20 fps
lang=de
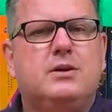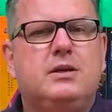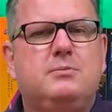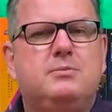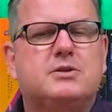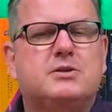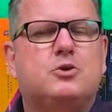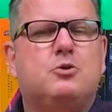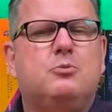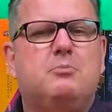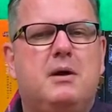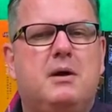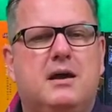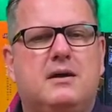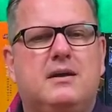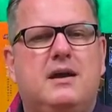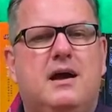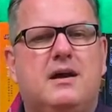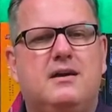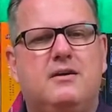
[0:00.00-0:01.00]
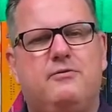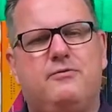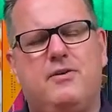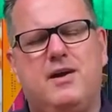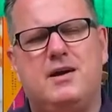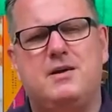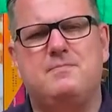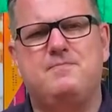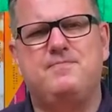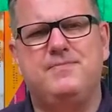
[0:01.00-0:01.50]
Liebesromanen
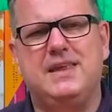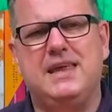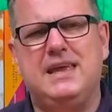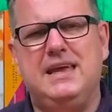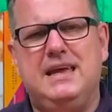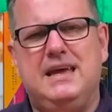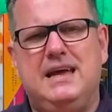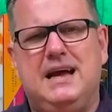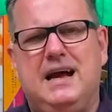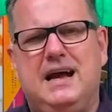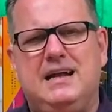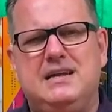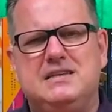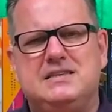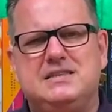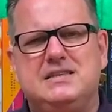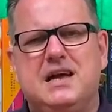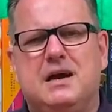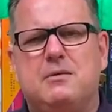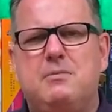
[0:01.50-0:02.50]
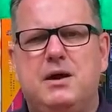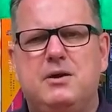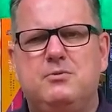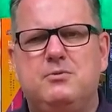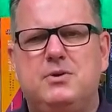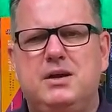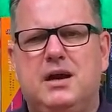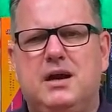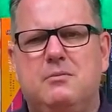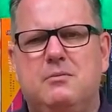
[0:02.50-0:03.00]
angefangen als nach
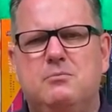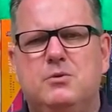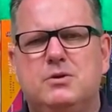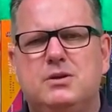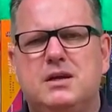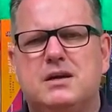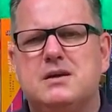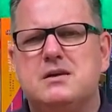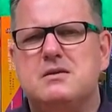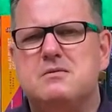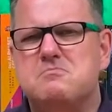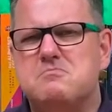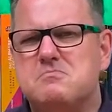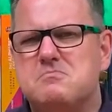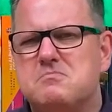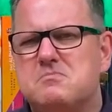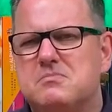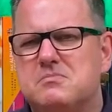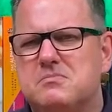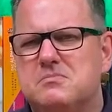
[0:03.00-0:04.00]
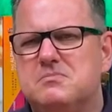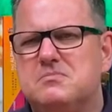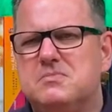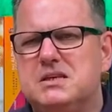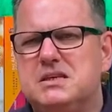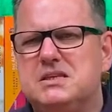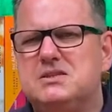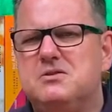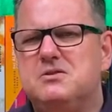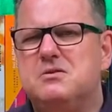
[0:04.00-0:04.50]
Meinung ihrer Mutter
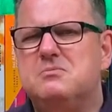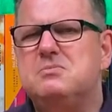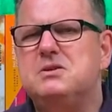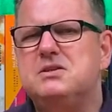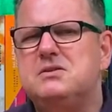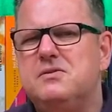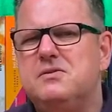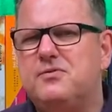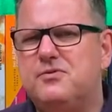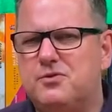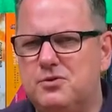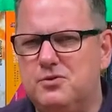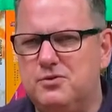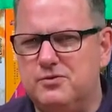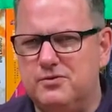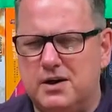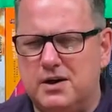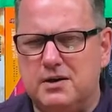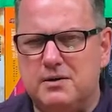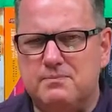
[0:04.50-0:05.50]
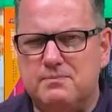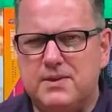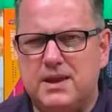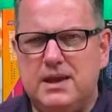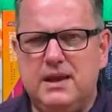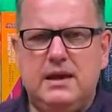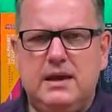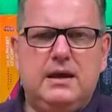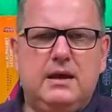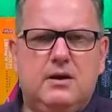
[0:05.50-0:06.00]
es nur ein bisschen früh war.
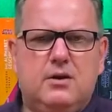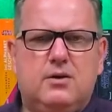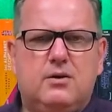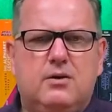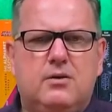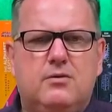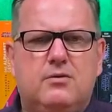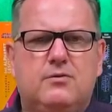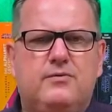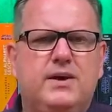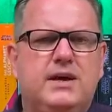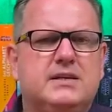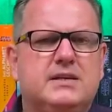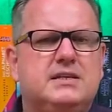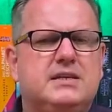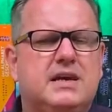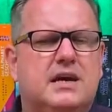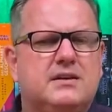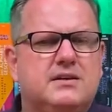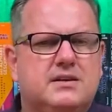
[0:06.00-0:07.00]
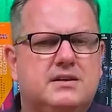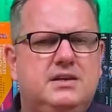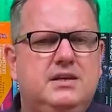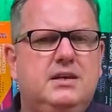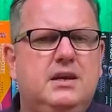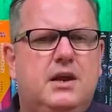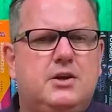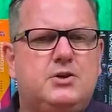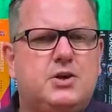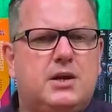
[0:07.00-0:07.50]
Und während sich andere
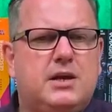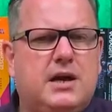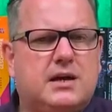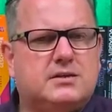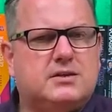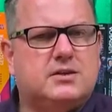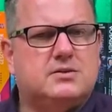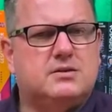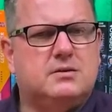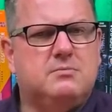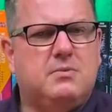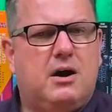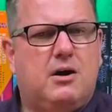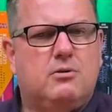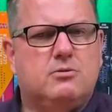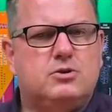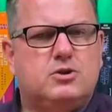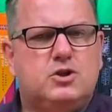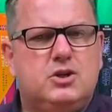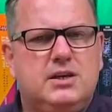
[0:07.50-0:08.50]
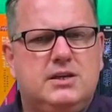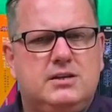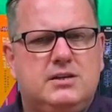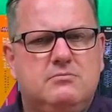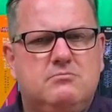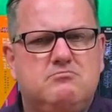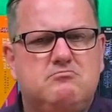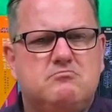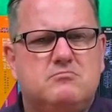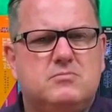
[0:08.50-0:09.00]
Teenager nachts aus dem Haus
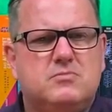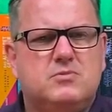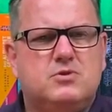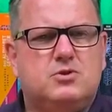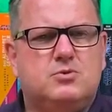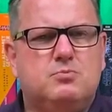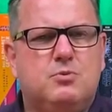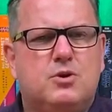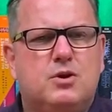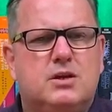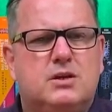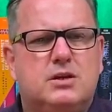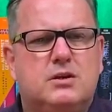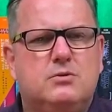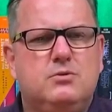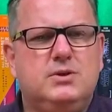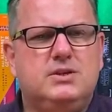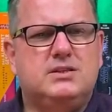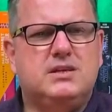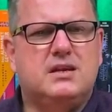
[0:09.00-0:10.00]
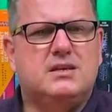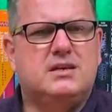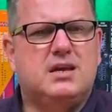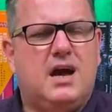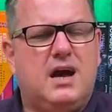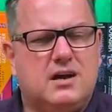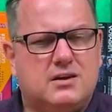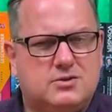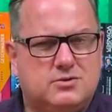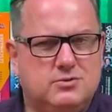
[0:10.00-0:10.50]
schlichen, schmuggelte Luisa
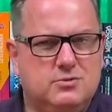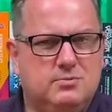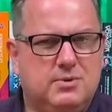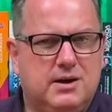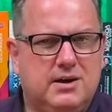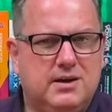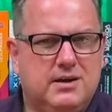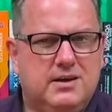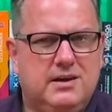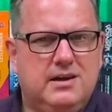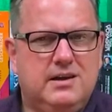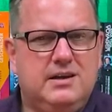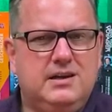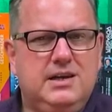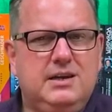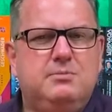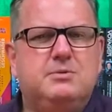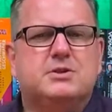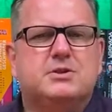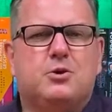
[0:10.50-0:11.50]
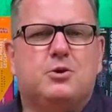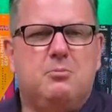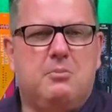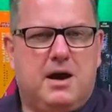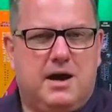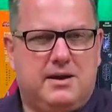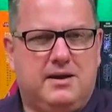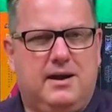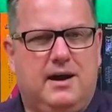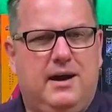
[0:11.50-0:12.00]
tagsüber
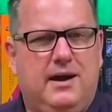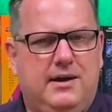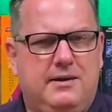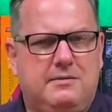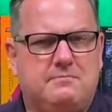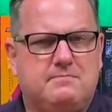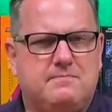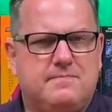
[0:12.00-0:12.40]
Liebesromane rein.